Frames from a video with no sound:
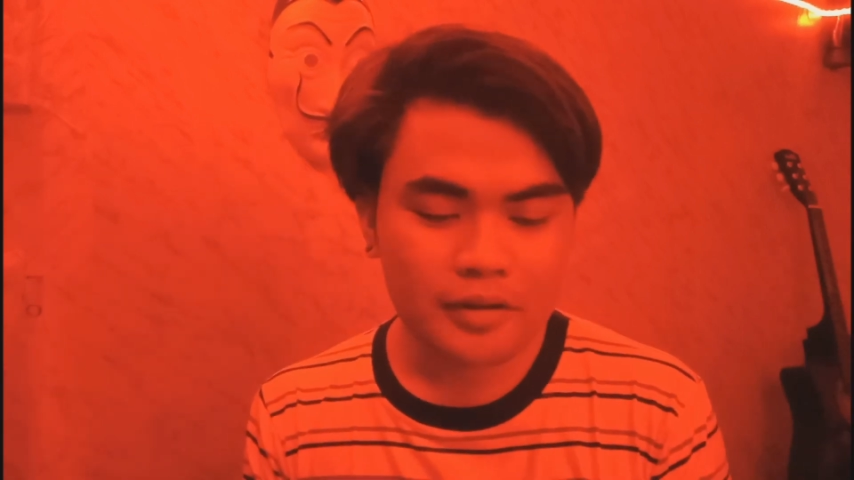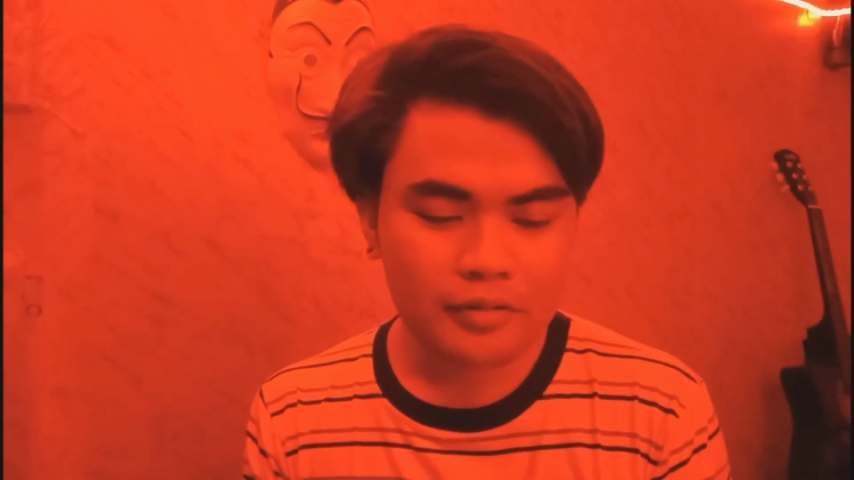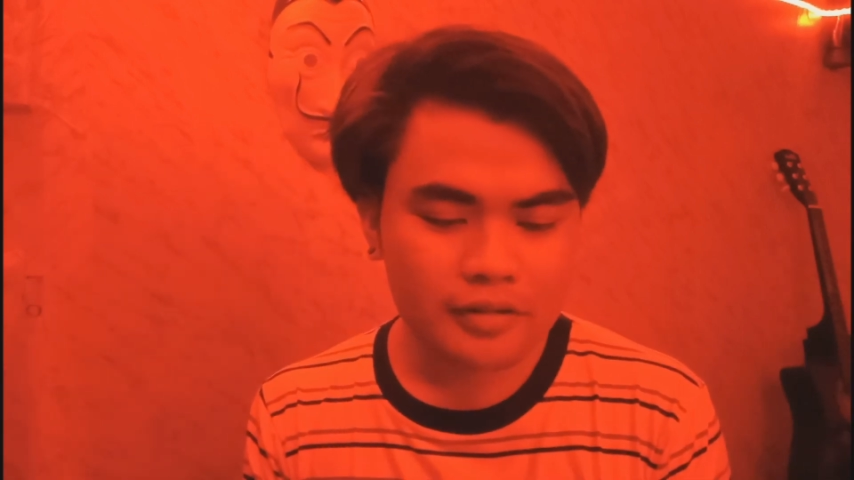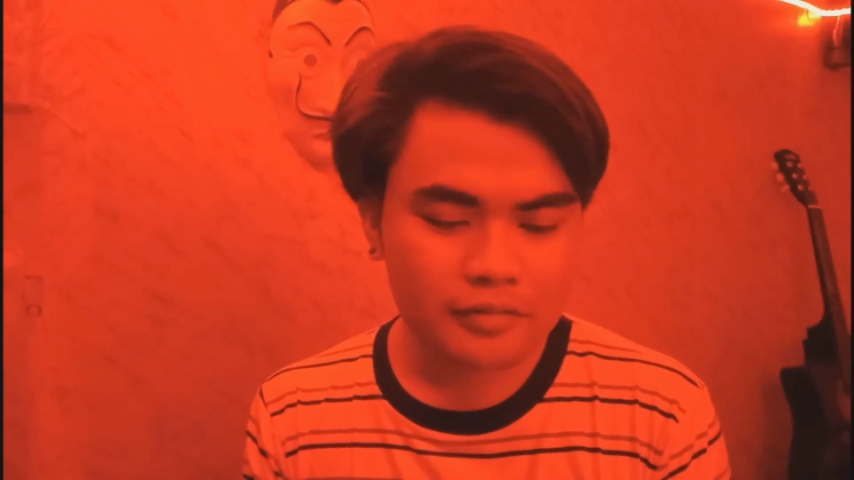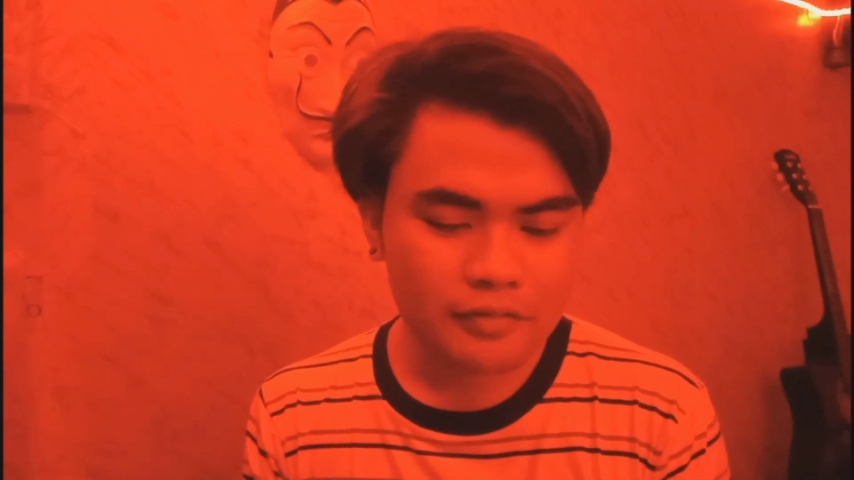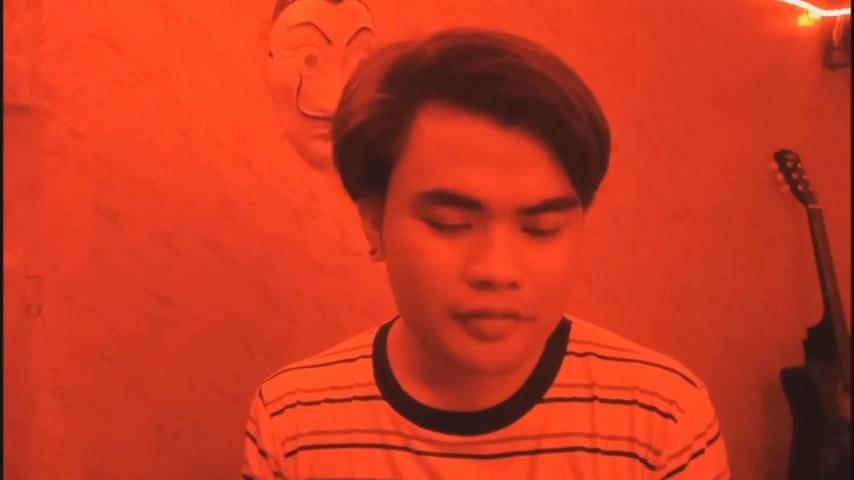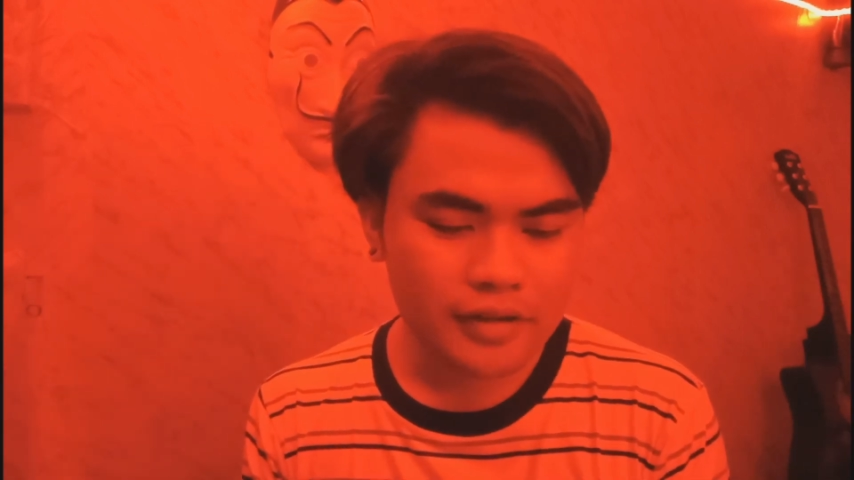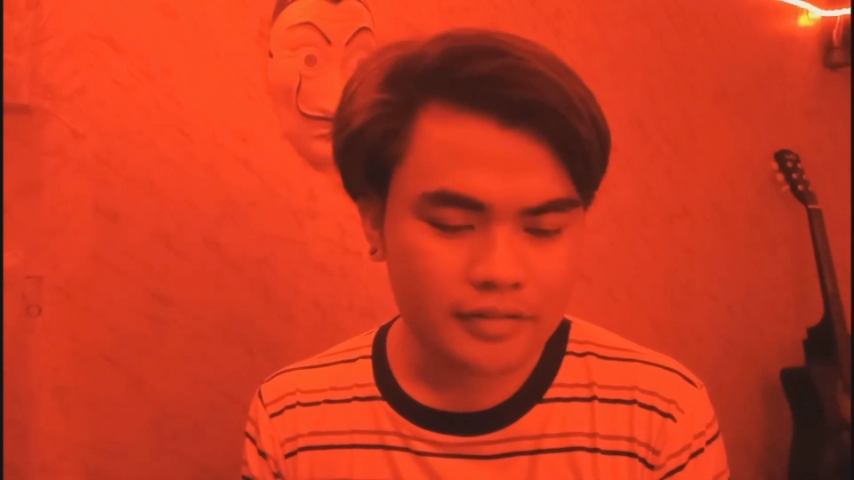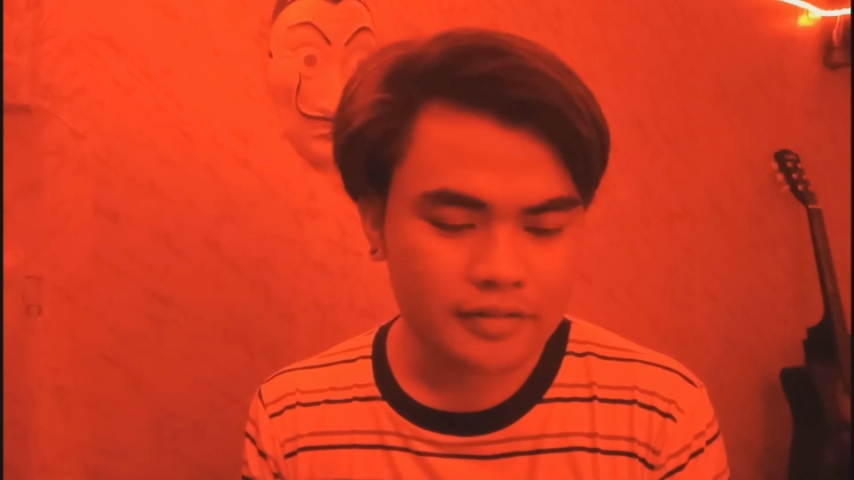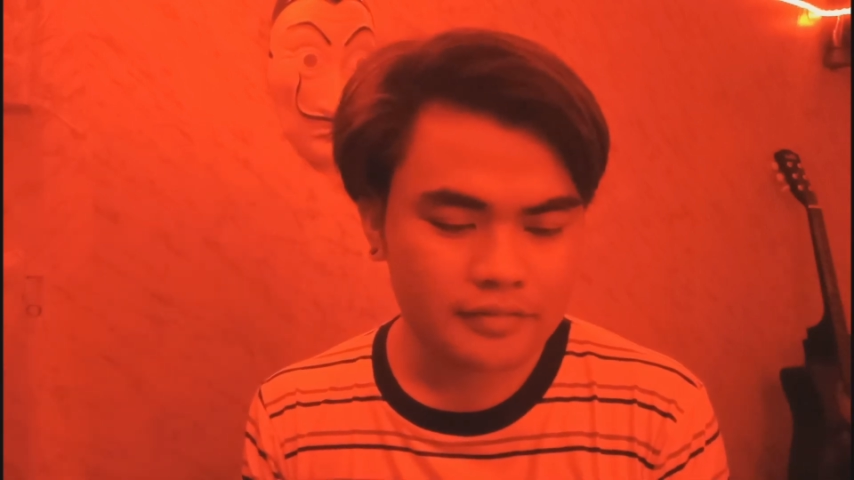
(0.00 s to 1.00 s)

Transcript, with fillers: ako nag-vlog.